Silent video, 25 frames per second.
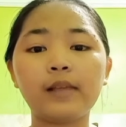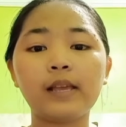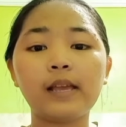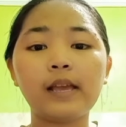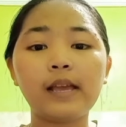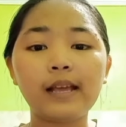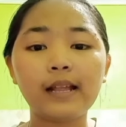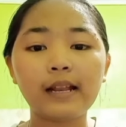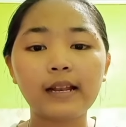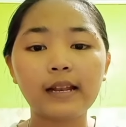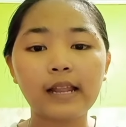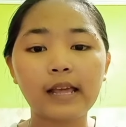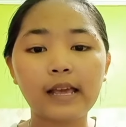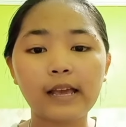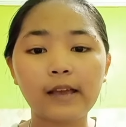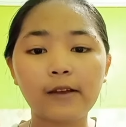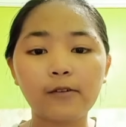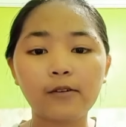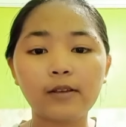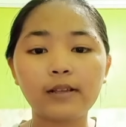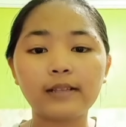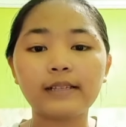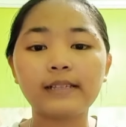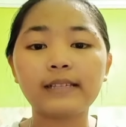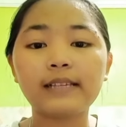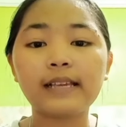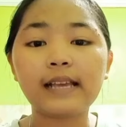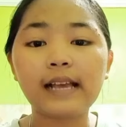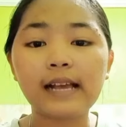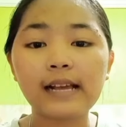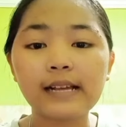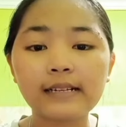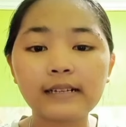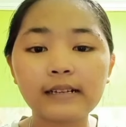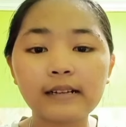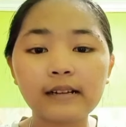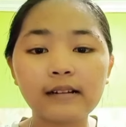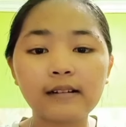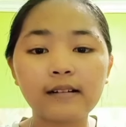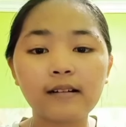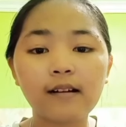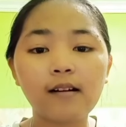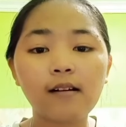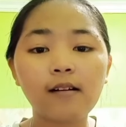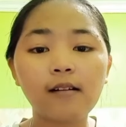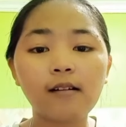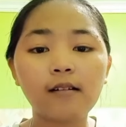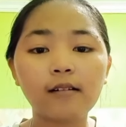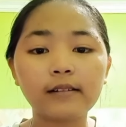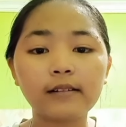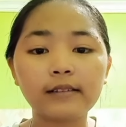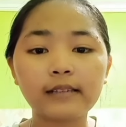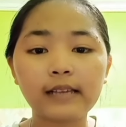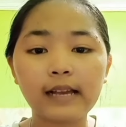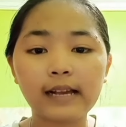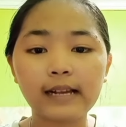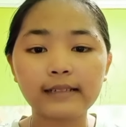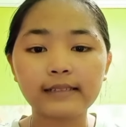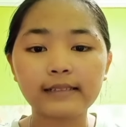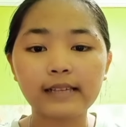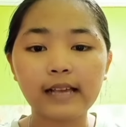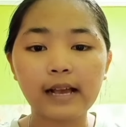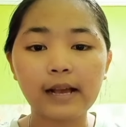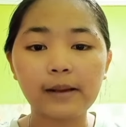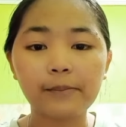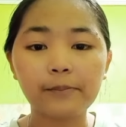แล้วอีกอย่างหนึ่งก็อยากจะ